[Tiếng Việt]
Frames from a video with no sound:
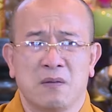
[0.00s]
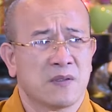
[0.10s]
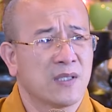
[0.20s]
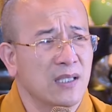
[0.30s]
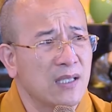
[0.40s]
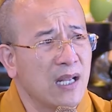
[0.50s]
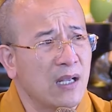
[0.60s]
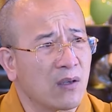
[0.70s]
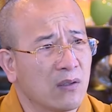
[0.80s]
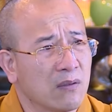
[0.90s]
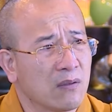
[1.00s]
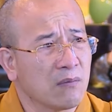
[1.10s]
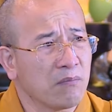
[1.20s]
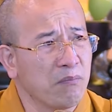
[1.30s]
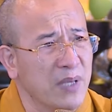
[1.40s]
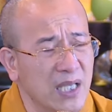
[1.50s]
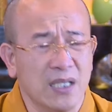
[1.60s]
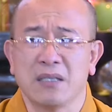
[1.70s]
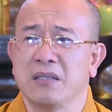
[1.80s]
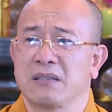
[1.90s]
rất là
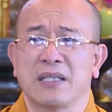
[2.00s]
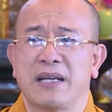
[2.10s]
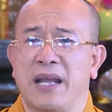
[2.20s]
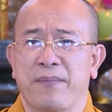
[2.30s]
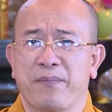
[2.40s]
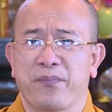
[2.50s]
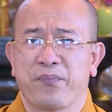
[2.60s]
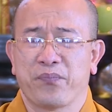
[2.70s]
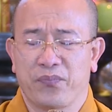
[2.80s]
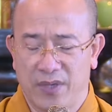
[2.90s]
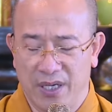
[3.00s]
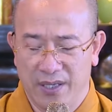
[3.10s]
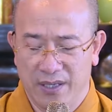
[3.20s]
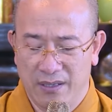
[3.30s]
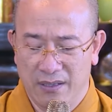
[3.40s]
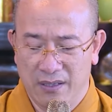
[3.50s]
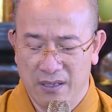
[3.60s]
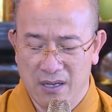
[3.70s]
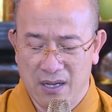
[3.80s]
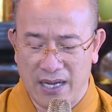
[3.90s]
mỹ từ rất đẹp Đấy.
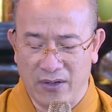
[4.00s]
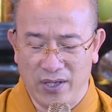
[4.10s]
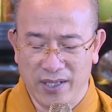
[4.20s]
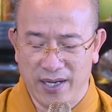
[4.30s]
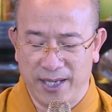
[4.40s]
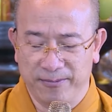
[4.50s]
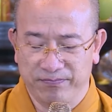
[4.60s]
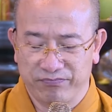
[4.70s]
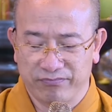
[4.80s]
ngài nói thế này